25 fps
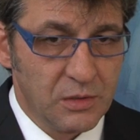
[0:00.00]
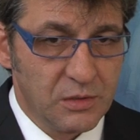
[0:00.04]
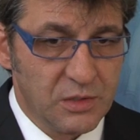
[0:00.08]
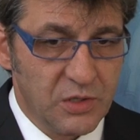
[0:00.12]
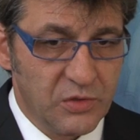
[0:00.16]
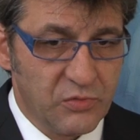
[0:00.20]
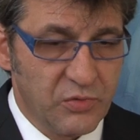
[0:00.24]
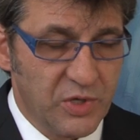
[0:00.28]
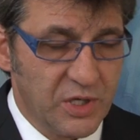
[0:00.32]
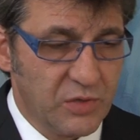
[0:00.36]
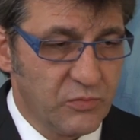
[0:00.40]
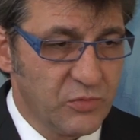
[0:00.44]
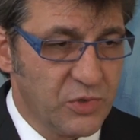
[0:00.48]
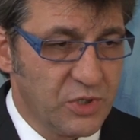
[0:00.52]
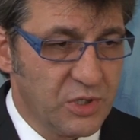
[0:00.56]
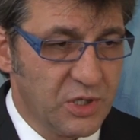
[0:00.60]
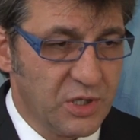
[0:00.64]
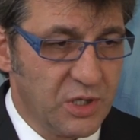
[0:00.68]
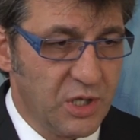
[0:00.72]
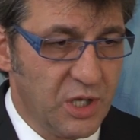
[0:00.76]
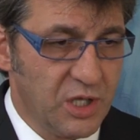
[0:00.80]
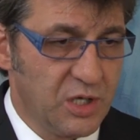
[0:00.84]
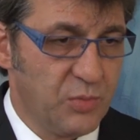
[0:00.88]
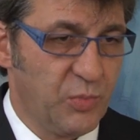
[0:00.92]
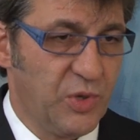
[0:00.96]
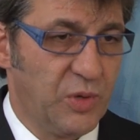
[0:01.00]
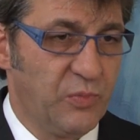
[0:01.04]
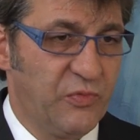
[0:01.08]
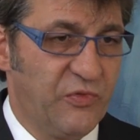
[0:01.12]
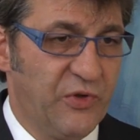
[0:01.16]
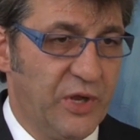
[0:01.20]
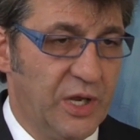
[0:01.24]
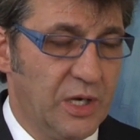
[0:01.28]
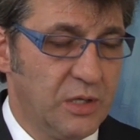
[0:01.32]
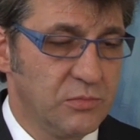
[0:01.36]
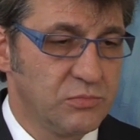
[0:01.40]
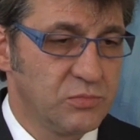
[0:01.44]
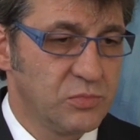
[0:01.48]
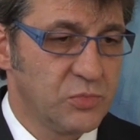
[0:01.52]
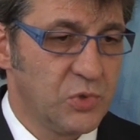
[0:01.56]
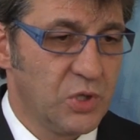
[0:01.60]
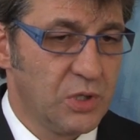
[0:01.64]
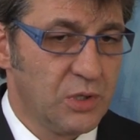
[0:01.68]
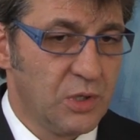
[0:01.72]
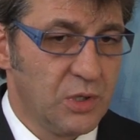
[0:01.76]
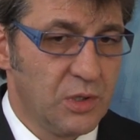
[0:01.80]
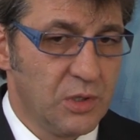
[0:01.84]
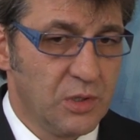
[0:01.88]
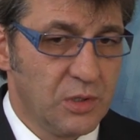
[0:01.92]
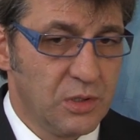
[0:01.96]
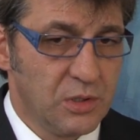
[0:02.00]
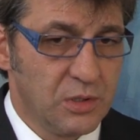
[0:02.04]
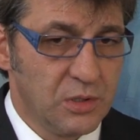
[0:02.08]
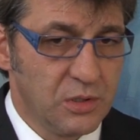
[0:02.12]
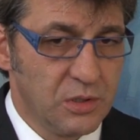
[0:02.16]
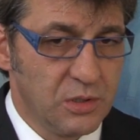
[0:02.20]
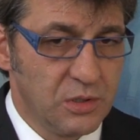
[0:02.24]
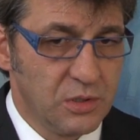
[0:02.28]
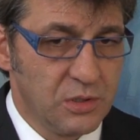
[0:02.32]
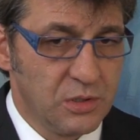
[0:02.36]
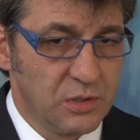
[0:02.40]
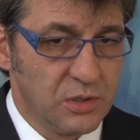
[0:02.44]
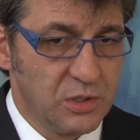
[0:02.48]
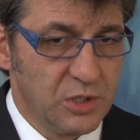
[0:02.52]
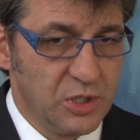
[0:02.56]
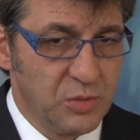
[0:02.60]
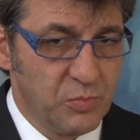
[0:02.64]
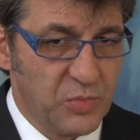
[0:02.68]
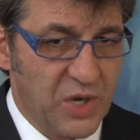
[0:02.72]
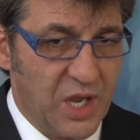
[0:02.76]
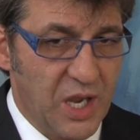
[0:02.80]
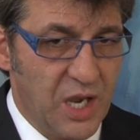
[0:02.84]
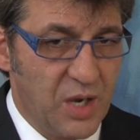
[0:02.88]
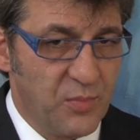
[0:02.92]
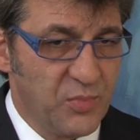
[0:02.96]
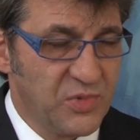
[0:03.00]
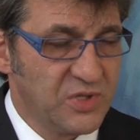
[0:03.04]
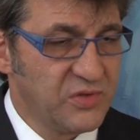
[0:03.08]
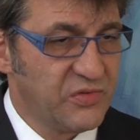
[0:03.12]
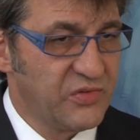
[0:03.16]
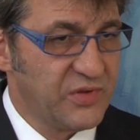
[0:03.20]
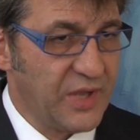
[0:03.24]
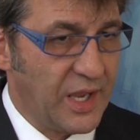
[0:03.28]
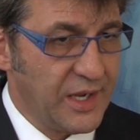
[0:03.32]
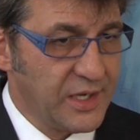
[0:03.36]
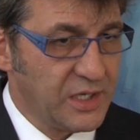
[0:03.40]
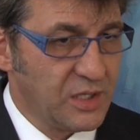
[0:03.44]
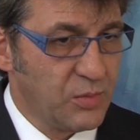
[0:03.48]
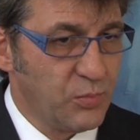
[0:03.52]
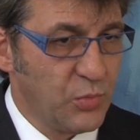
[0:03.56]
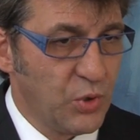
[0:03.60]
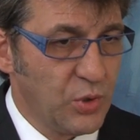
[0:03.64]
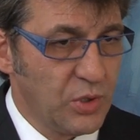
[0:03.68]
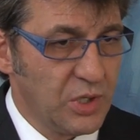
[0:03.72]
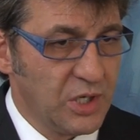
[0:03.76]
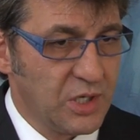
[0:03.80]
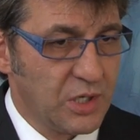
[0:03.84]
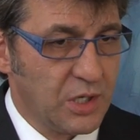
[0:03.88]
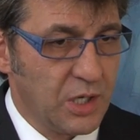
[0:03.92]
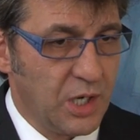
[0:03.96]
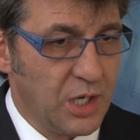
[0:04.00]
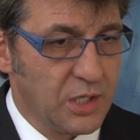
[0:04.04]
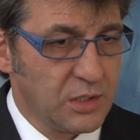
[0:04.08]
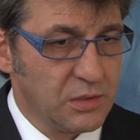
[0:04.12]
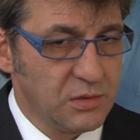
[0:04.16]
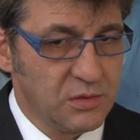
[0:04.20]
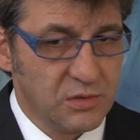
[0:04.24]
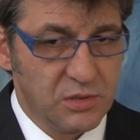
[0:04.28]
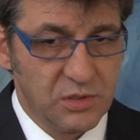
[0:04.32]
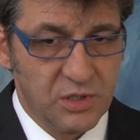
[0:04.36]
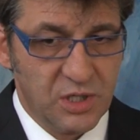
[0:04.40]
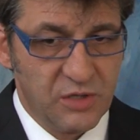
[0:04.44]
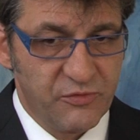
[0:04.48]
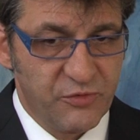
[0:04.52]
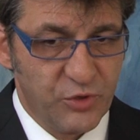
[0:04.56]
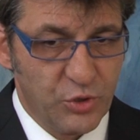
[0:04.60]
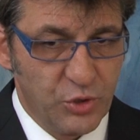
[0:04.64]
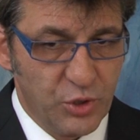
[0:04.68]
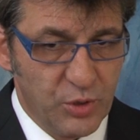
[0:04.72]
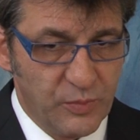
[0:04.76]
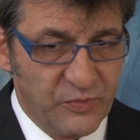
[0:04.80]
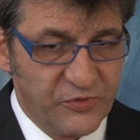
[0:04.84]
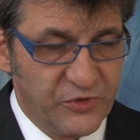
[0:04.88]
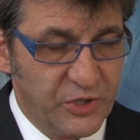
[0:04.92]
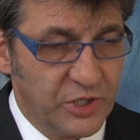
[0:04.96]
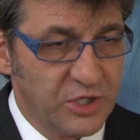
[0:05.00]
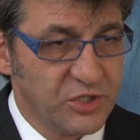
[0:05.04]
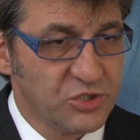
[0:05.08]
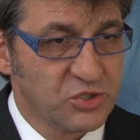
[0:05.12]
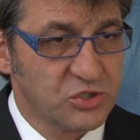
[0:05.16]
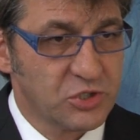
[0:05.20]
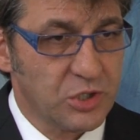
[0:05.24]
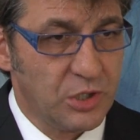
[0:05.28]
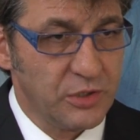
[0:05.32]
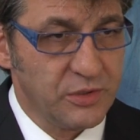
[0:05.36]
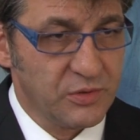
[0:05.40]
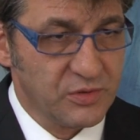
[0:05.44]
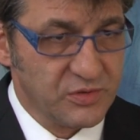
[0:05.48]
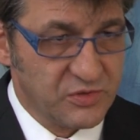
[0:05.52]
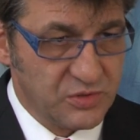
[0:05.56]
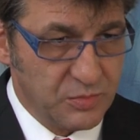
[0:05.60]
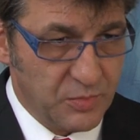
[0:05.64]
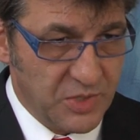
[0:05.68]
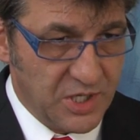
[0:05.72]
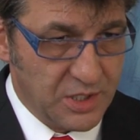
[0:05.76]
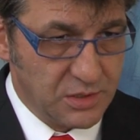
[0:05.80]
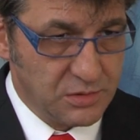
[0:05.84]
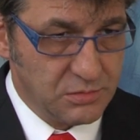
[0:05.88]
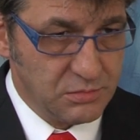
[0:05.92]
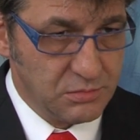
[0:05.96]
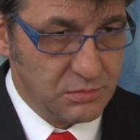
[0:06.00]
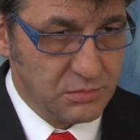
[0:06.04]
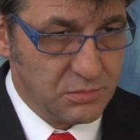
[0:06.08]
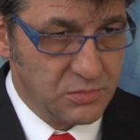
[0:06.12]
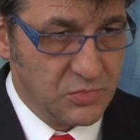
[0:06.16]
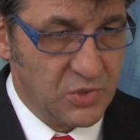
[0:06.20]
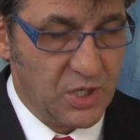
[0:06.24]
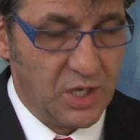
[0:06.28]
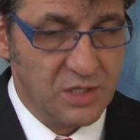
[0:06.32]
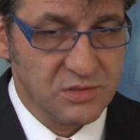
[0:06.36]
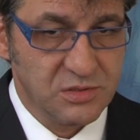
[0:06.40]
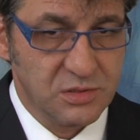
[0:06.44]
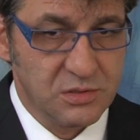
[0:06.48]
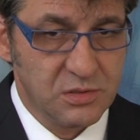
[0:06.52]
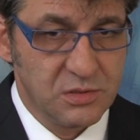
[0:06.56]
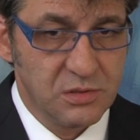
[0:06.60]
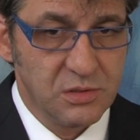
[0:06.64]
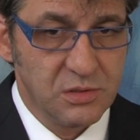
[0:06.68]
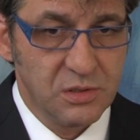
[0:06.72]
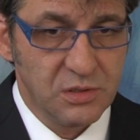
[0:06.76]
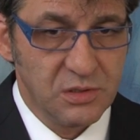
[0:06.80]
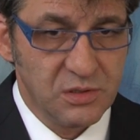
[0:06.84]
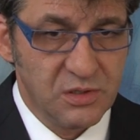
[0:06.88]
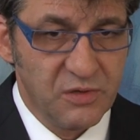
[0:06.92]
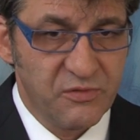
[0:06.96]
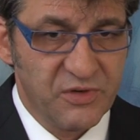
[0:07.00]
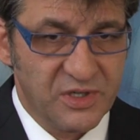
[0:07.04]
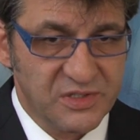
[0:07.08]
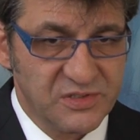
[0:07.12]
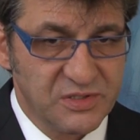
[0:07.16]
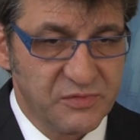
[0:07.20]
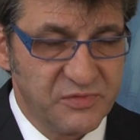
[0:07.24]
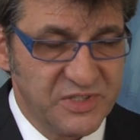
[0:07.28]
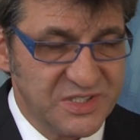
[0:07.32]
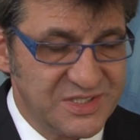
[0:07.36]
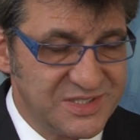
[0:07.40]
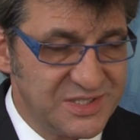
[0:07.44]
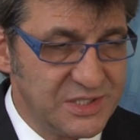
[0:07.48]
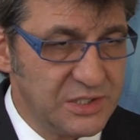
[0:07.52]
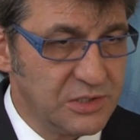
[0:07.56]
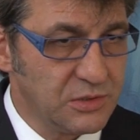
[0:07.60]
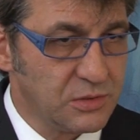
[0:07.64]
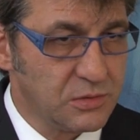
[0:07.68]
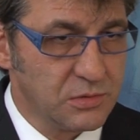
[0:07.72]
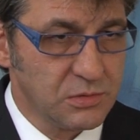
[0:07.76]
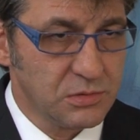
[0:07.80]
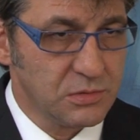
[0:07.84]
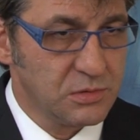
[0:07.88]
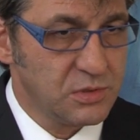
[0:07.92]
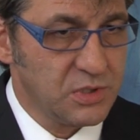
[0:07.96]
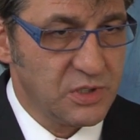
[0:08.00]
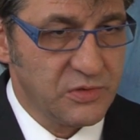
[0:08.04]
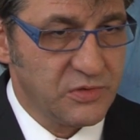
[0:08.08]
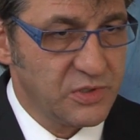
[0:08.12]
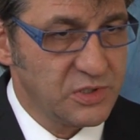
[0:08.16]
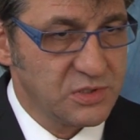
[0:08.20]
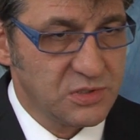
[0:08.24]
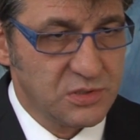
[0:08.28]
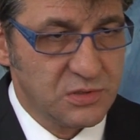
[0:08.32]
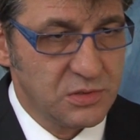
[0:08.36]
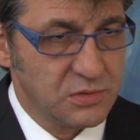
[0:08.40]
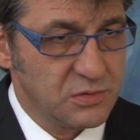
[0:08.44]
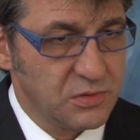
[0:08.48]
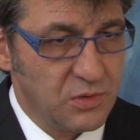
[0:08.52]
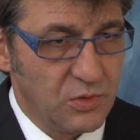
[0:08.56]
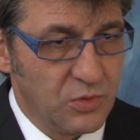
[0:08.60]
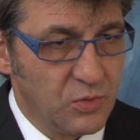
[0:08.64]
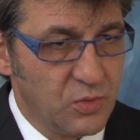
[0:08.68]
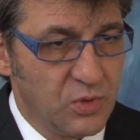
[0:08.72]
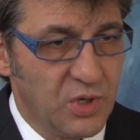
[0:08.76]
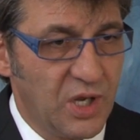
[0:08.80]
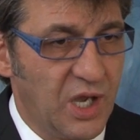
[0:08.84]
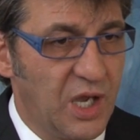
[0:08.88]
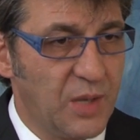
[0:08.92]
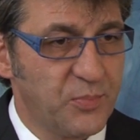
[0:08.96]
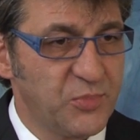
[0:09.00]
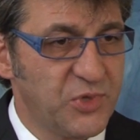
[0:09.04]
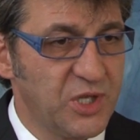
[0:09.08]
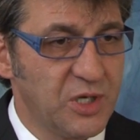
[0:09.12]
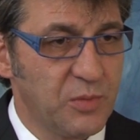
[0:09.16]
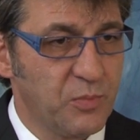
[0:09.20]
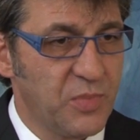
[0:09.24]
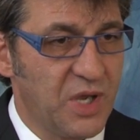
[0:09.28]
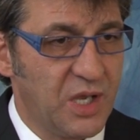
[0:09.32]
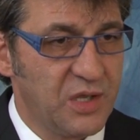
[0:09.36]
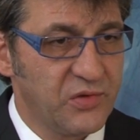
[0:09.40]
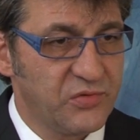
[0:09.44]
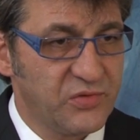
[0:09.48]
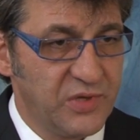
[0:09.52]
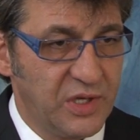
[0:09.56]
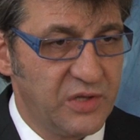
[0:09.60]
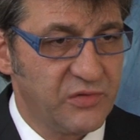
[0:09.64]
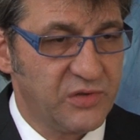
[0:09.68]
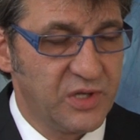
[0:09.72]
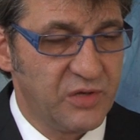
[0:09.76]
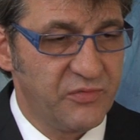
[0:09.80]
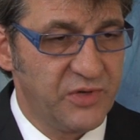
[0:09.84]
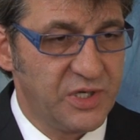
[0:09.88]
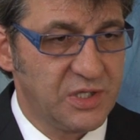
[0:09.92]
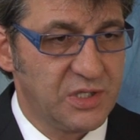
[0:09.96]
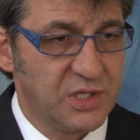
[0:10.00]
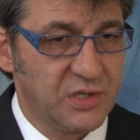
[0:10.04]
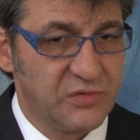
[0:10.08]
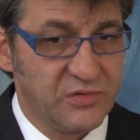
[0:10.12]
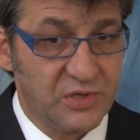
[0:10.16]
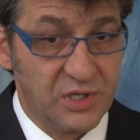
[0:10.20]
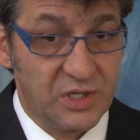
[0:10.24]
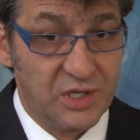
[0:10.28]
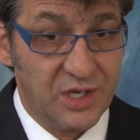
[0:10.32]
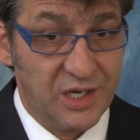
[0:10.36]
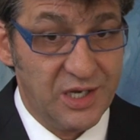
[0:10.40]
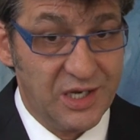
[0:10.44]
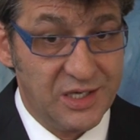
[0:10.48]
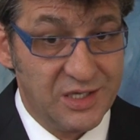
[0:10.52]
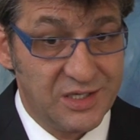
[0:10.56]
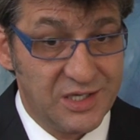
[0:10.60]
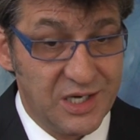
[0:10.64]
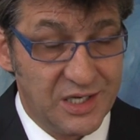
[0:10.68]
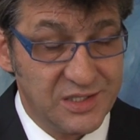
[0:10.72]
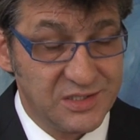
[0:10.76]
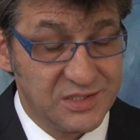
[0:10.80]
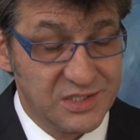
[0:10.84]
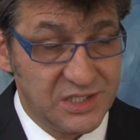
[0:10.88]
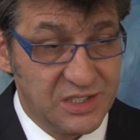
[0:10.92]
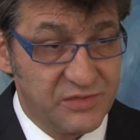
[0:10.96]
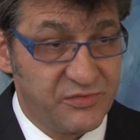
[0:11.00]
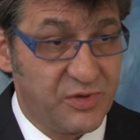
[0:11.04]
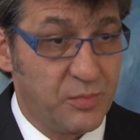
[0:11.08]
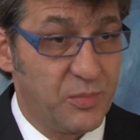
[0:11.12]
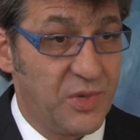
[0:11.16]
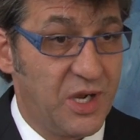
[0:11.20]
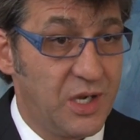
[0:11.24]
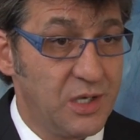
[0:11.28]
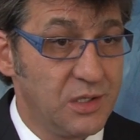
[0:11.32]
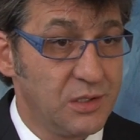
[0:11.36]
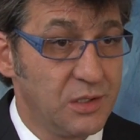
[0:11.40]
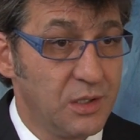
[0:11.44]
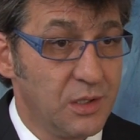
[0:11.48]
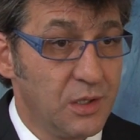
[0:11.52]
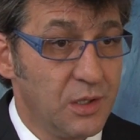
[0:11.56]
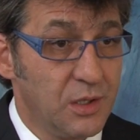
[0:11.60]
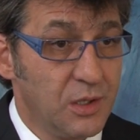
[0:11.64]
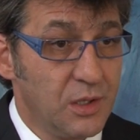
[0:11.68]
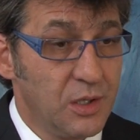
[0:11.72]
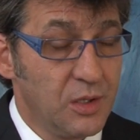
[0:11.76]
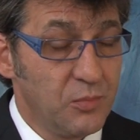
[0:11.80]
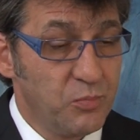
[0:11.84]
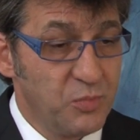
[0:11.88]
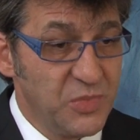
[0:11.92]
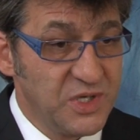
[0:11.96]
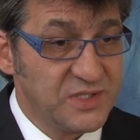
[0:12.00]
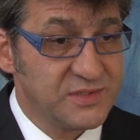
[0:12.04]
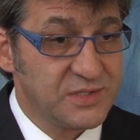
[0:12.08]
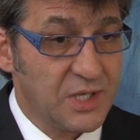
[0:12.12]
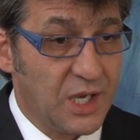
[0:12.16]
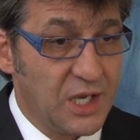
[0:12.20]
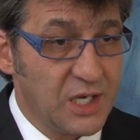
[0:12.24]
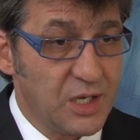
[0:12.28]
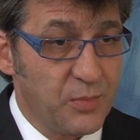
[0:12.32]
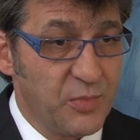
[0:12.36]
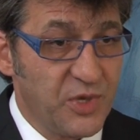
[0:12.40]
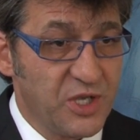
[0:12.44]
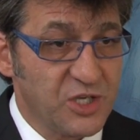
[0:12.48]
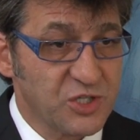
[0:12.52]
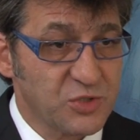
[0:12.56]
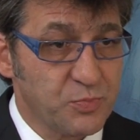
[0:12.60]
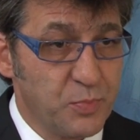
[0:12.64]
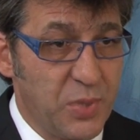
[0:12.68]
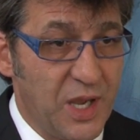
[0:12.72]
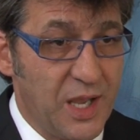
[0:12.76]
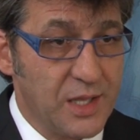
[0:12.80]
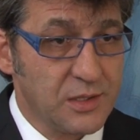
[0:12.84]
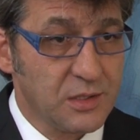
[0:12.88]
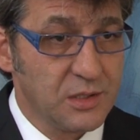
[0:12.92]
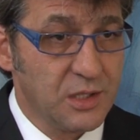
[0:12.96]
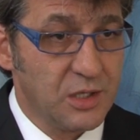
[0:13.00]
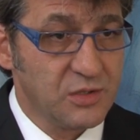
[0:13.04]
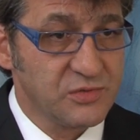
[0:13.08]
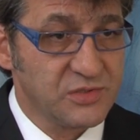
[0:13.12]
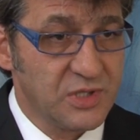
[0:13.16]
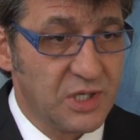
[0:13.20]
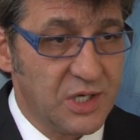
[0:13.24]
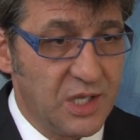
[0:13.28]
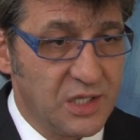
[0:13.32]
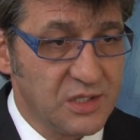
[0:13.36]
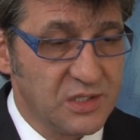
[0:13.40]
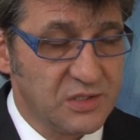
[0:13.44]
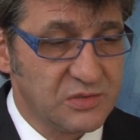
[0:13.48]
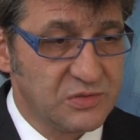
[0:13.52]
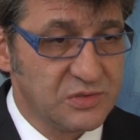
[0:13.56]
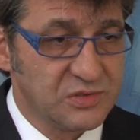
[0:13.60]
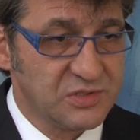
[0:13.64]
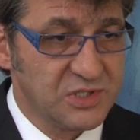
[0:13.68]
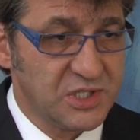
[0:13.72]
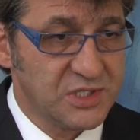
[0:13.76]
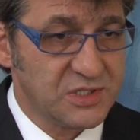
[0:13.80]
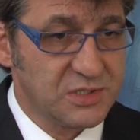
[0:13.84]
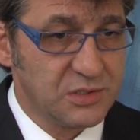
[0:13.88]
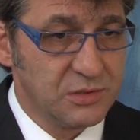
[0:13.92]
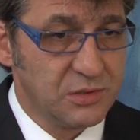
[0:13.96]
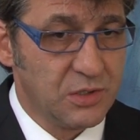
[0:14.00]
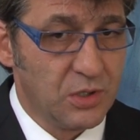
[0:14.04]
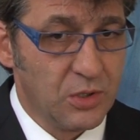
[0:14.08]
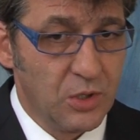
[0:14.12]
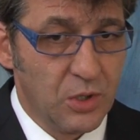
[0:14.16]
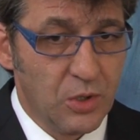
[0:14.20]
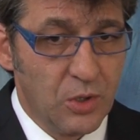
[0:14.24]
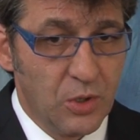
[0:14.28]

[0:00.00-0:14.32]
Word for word: Deswegen würde ich jedem empfehlen, äh, im Rahmen seiner Möglichkeiten eine vernünftige Streuung zu machen. Also Diversifizierung, das ist unabdingbar sehr, sehr wichtig, sich intensiver mal mit seinem Ersparten auseinanderzusetzen.